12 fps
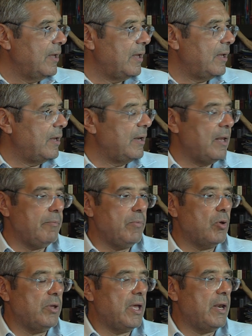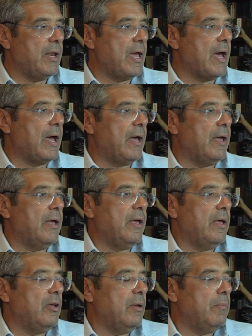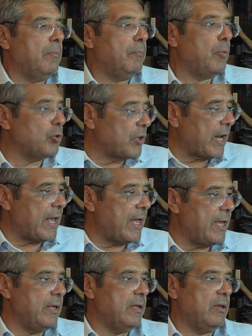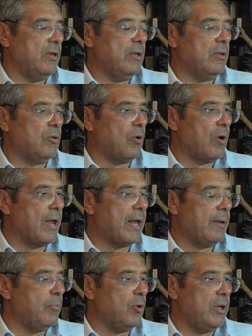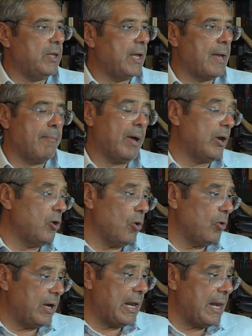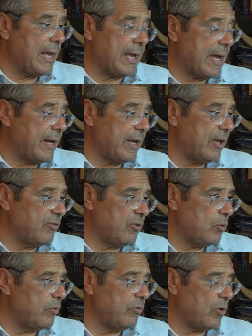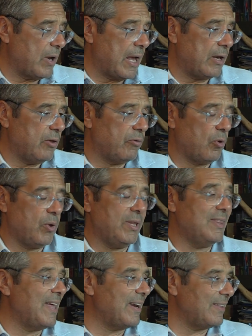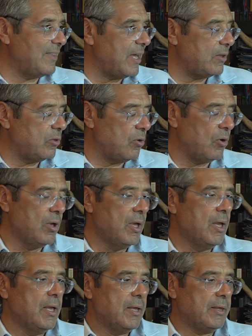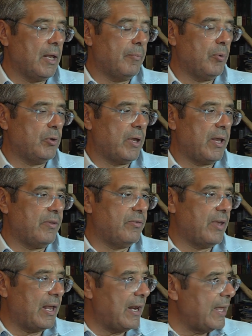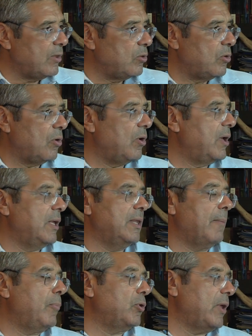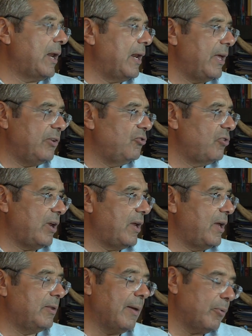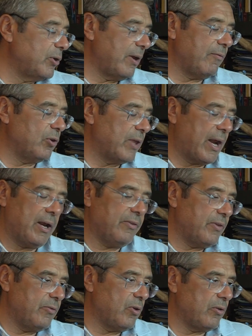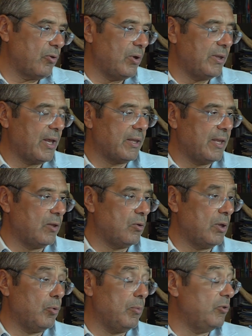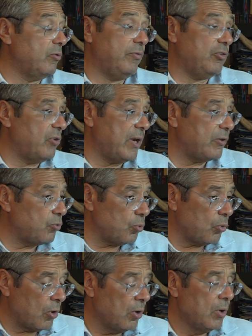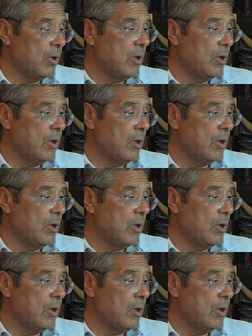eh, nel mio DNA eh, potrei eh, tornare in politica ma non nelle cariche istituzionali, io sono interdetto dal poter essere eletto e da poter eleggere e da poter votare, nel senso che sono interdetto dai pubblici uffici, nessuno